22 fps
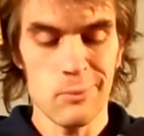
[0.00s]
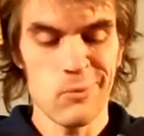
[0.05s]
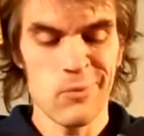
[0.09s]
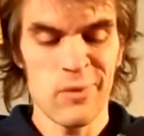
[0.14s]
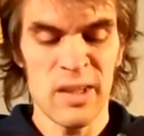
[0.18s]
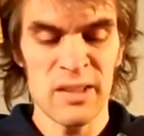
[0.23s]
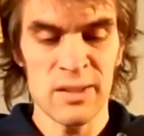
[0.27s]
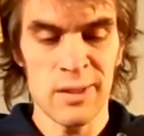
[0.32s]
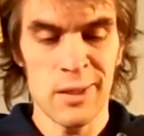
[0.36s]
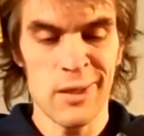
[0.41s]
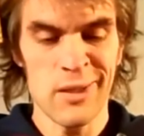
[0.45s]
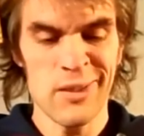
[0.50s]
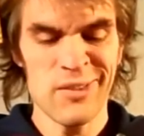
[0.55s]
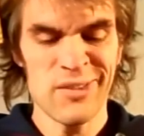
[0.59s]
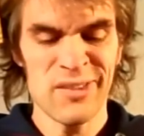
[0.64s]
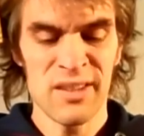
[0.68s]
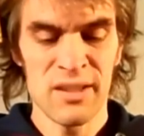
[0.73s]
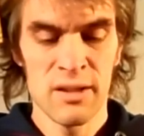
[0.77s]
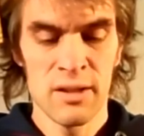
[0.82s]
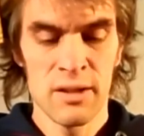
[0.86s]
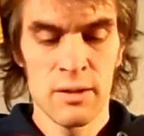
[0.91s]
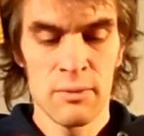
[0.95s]
Das heißt,
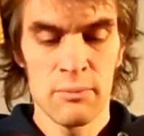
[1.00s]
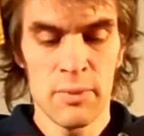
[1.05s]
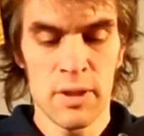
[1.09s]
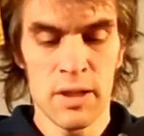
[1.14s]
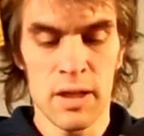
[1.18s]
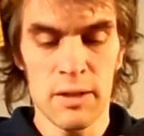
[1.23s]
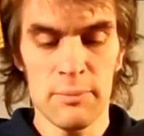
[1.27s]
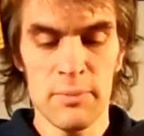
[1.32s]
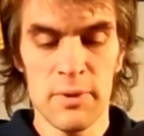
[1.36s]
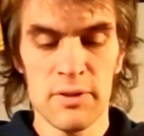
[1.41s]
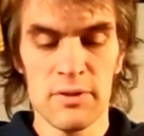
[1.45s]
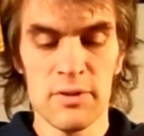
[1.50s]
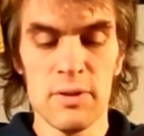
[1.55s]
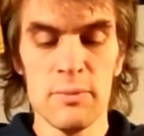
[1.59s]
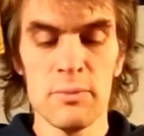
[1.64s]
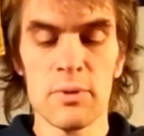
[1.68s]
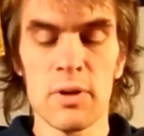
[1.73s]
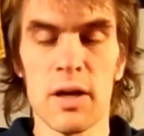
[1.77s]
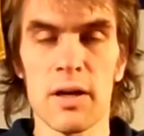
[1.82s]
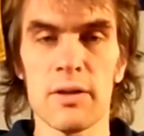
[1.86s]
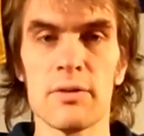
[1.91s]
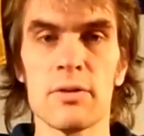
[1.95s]
man hat mir
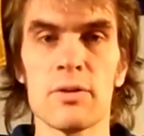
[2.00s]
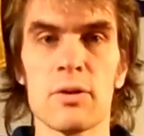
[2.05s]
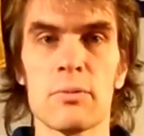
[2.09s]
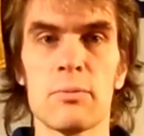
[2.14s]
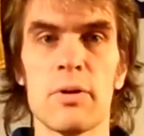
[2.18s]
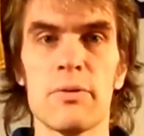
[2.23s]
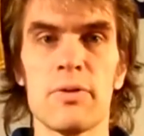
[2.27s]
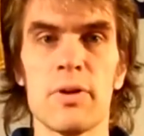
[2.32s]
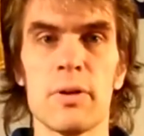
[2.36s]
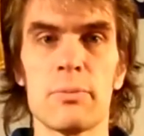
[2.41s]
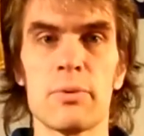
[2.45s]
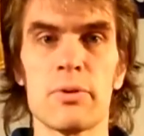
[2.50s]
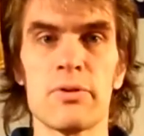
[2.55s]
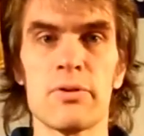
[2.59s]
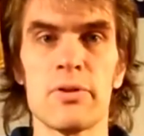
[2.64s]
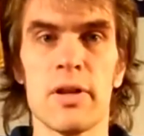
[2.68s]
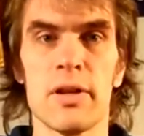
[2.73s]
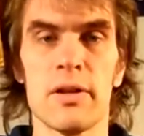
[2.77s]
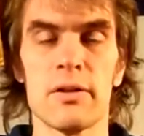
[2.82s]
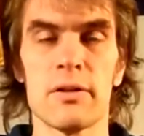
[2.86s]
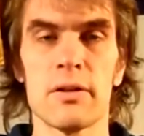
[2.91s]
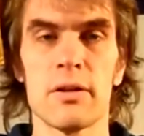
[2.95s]

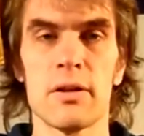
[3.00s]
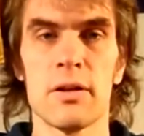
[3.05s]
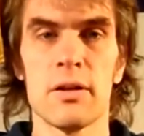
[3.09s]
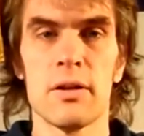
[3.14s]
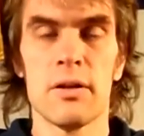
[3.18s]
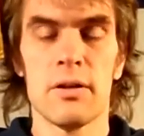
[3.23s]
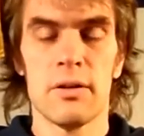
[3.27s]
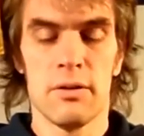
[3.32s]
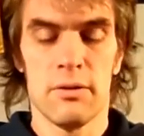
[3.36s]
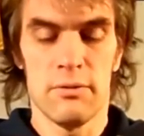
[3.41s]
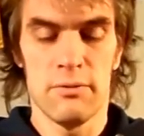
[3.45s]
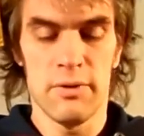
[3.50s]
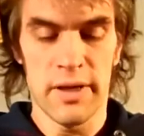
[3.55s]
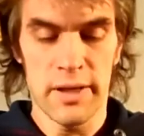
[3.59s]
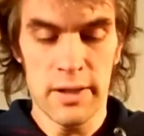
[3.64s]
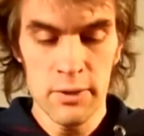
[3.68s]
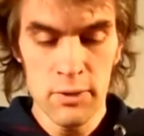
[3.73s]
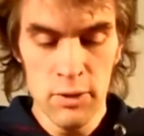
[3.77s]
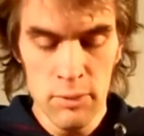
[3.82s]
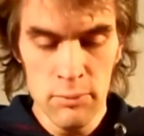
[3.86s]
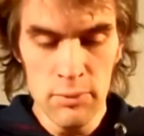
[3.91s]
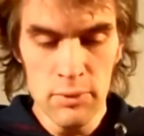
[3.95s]
37,4
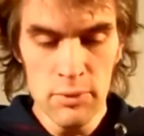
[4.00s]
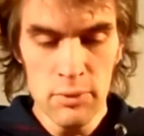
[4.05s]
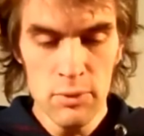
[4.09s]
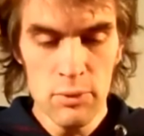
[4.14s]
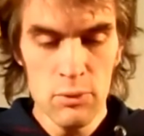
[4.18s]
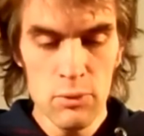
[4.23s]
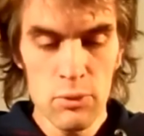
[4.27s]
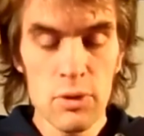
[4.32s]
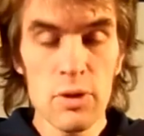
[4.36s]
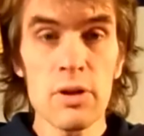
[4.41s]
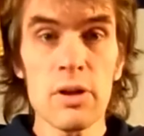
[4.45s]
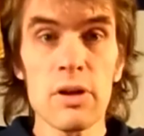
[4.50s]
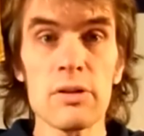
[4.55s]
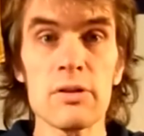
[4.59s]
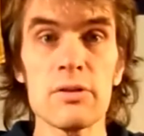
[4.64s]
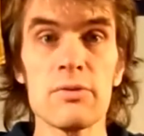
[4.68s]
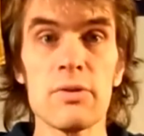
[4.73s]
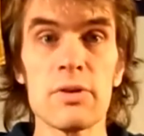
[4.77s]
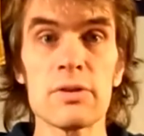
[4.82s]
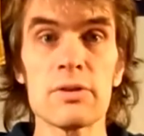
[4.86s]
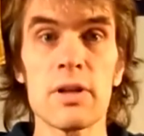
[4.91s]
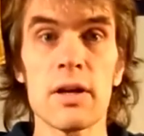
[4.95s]
weggenommen, ohne dass ich
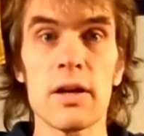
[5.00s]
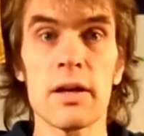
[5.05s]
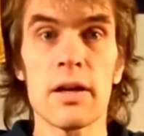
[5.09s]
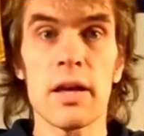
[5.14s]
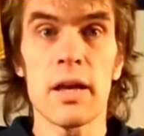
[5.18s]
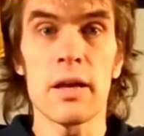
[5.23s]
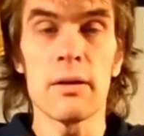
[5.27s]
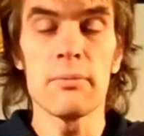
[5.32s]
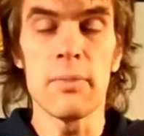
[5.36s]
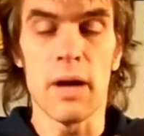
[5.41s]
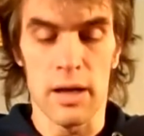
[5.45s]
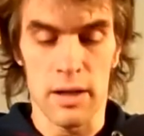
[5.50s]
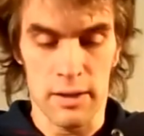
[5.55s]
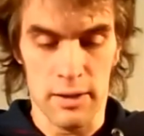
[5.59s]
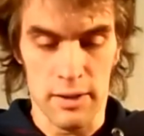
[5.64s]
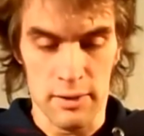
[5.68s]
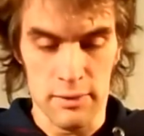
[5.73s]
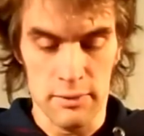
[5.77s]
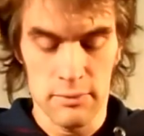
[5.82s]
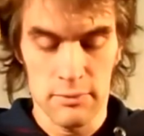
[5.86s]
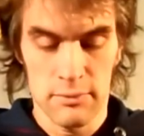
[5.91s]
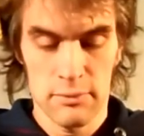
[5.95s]
was dagegen machen kann.
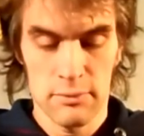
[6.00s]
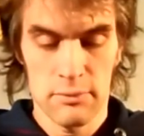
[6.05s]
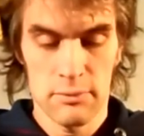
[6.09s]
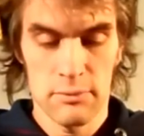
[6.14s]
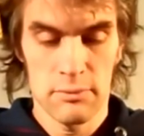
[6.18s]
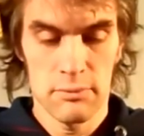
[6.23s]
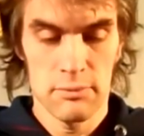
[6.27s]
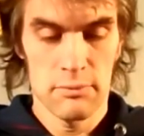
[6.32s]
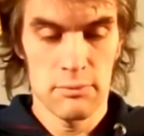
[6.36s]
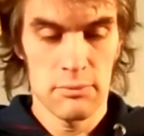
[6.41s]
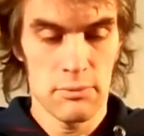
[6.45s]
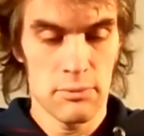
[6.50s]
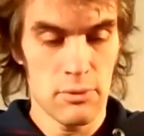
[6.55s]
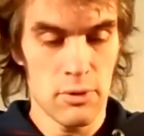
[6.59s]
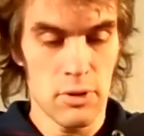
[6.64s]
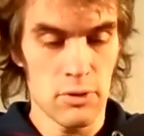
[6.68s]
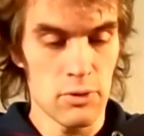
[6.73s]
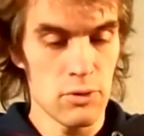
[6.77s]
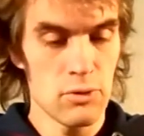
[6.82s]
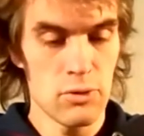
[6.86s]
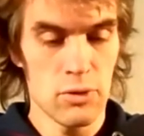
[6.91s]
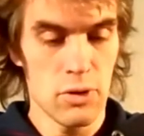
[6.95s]

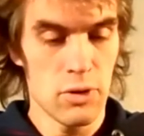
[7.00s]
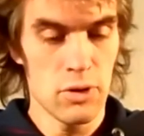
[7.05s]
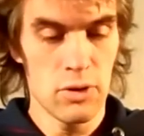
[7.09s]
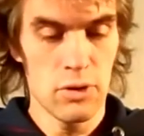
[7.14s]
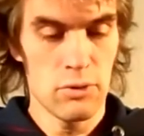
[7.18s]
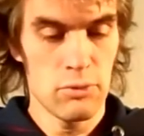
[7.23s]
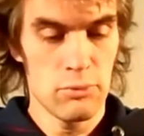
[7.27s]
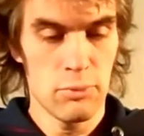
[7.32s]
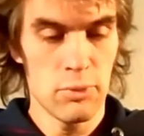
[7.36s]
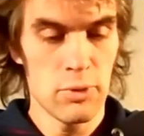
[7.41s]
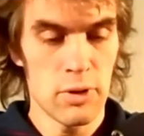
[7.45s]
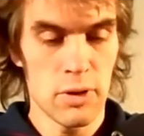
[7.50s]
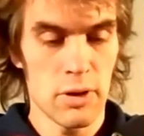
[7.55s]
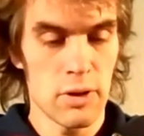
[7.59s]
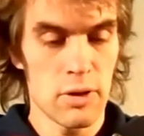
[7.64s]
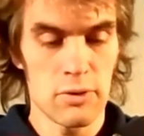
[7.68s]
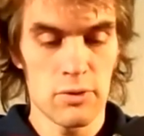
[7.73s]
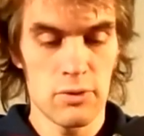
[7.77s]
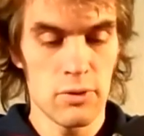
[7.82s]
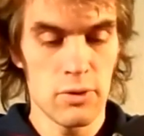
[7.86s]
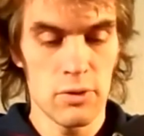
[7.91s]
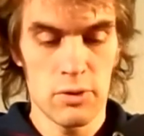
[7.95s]
Das ist ja nicht, bin ja
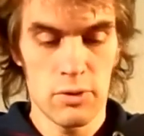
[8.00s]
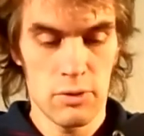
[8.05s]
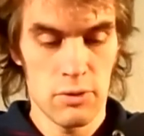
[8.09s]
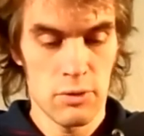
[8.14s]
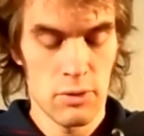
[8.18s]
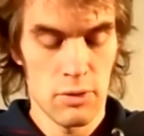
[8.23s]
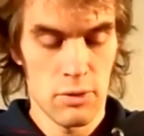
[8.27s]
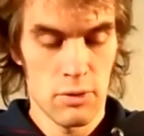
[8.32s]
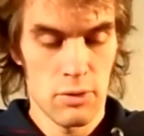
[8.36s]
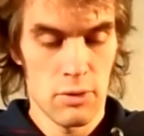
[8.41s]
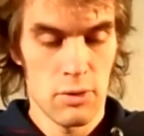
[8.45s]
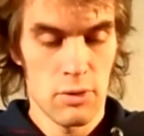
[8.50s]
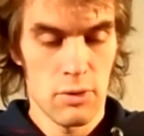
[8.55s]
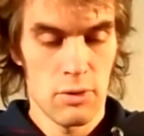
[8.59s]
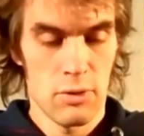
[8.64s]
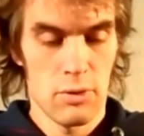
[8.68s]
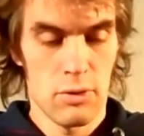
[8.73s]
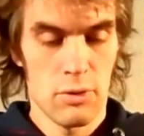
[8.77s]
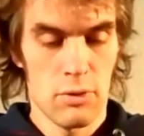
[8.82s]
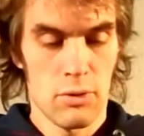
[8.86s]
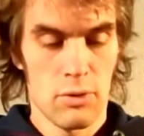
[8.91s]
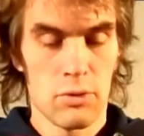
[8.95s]
jetzt nicht,
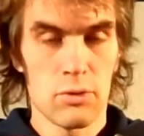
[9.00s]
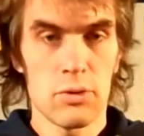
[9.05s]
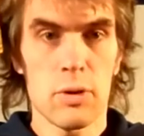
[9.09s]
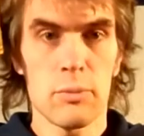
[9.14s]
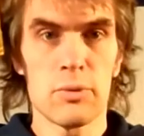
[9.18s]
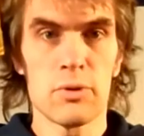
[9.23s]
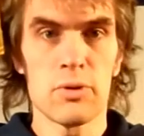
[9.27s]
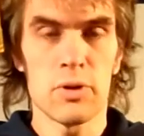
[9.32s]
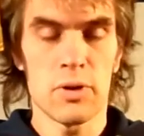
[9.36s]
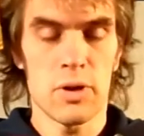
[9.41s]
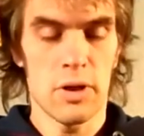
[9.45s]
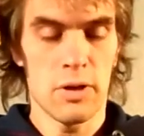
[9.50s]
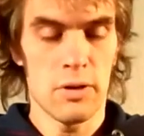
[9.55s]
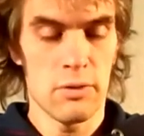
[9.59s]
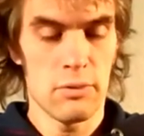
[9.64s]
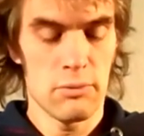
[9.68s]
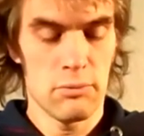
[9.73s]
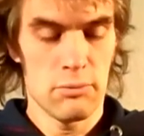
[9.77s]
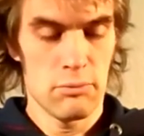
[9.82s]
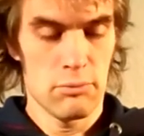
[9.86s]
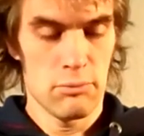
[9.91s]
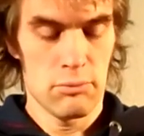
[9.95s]
ich habe jetzt hier keine
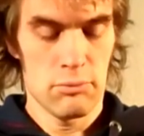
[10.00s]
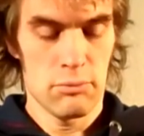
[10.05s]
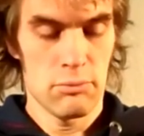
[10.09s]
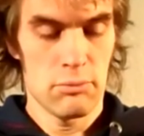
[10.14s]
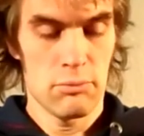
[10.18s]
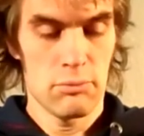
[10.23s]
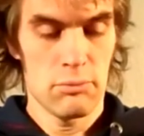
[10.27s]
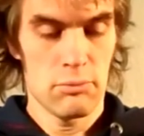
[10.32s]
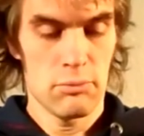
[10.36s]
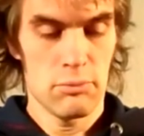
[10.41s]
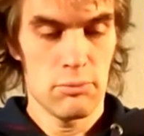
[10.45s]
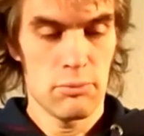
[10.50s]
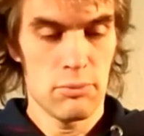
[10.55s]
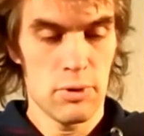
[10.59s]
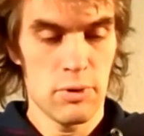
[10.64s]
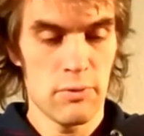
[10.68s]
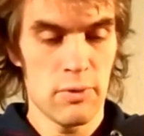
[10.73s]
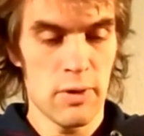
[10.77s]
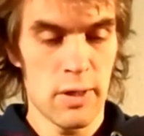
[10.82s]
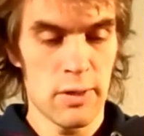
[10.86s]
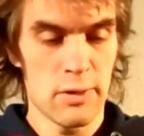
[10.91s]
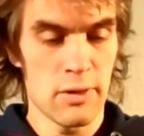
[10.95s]

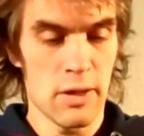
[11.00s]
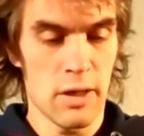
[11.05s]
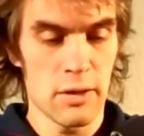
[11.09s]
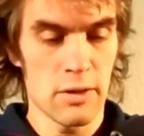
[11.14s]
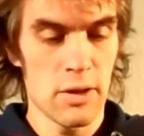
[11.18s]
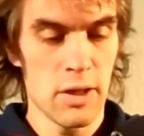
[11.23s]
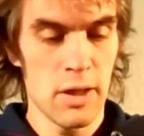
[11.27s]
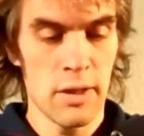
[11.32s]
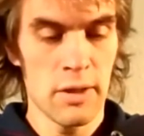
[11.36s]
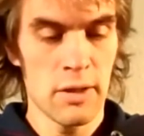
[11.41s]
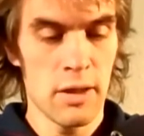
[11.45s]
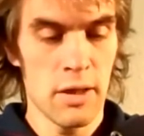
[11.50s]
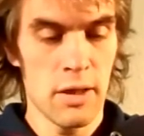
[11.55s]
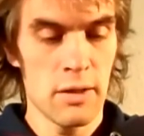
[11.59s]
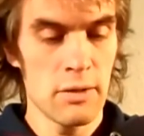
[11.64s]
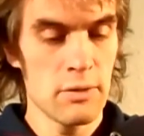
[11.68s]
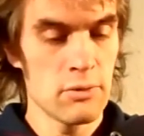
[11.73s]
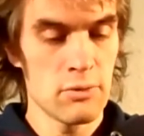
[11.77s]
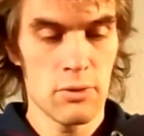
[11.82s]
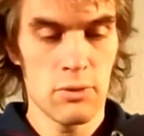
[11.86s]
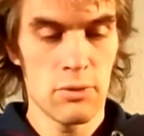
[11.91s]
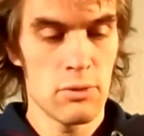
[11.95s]
privaten
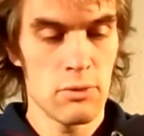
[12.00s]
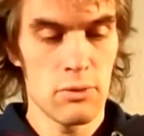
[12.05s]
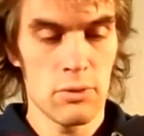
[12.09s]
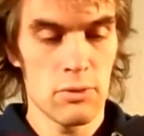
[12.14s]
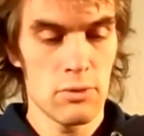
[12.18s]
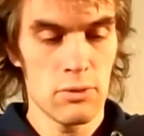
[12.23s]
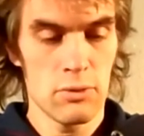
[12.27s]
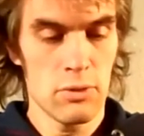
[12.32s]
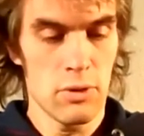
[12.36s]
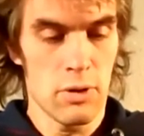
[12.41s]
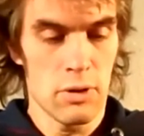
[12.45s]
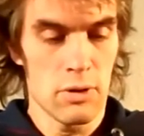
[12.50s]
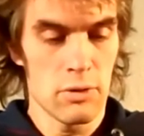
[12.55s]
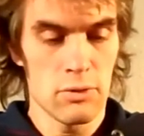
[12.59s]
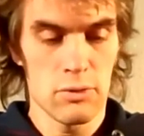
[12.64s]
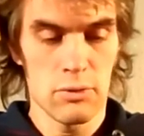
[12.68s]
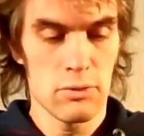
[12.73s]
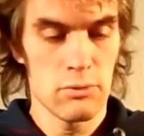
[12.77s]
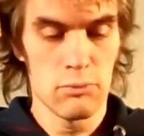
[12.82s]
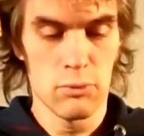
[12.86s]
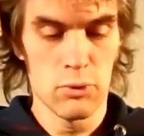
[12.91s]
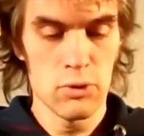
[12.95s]
Angelegenheiten, sondern das ist
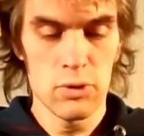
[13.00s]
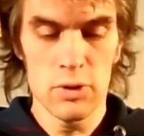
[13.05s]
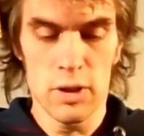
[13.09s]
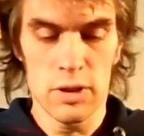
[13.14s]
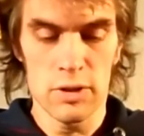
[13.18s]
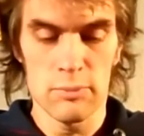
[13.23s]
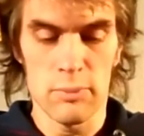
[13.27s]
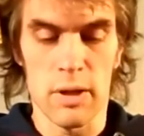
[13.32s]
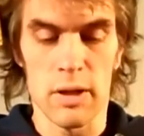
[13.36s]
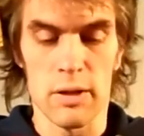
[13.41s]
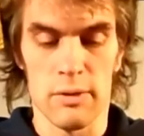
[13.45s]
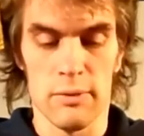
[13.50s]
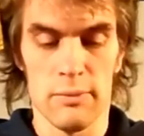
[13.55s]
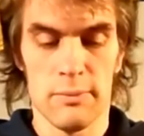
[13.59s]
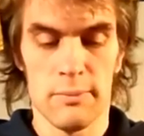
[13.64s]
alles, muss ich alles machen.